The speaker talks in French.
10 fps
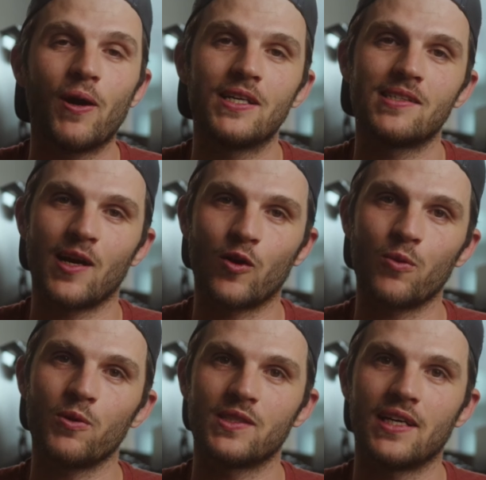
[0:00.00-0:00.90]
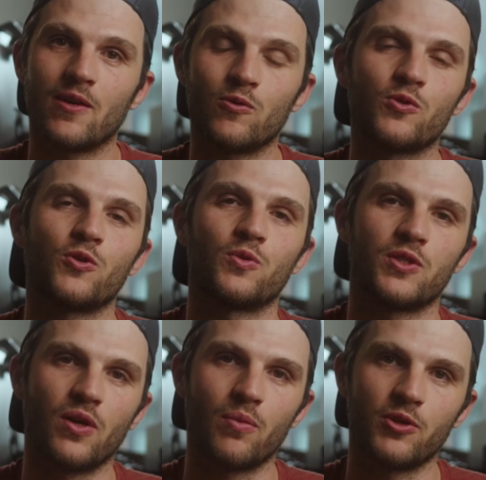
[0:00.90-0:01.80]
pas à laisser un commentaire, on se rejoint
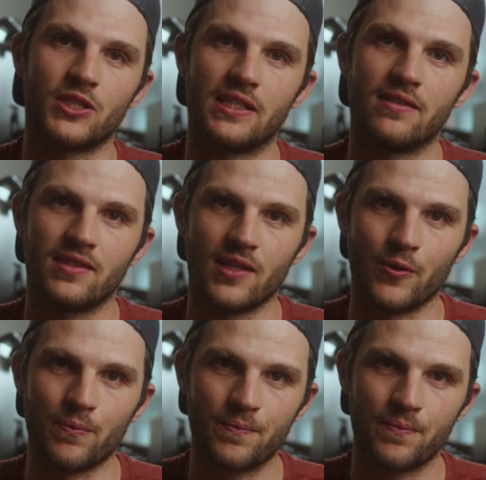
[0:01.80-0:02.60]
sur la prochaine. Salut